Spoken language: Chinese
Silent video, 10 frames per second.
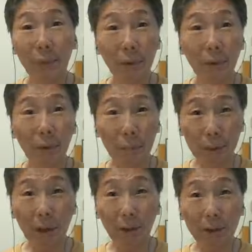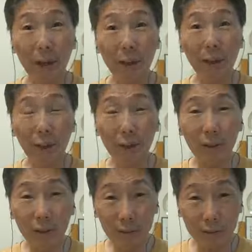比比较接近
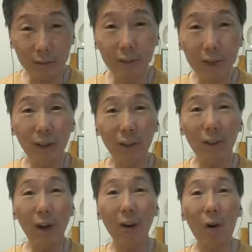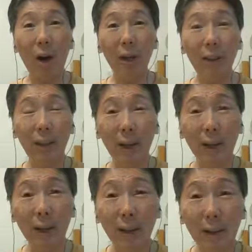实在的现况一
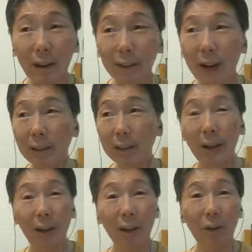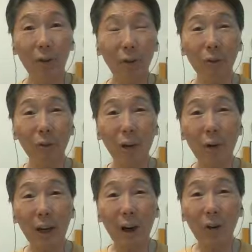点哦，这样子。老邱除
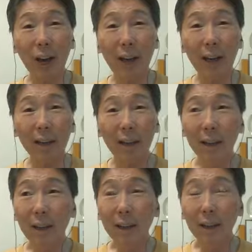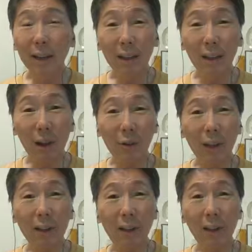了会搞他那个老
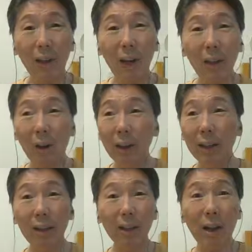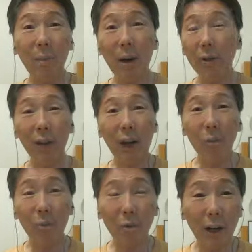战车一天到晚在街上跑，其
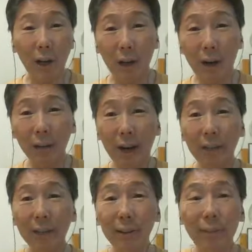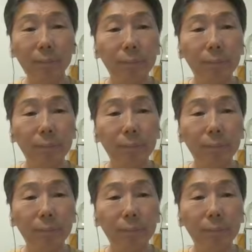他都不会了啊，这样。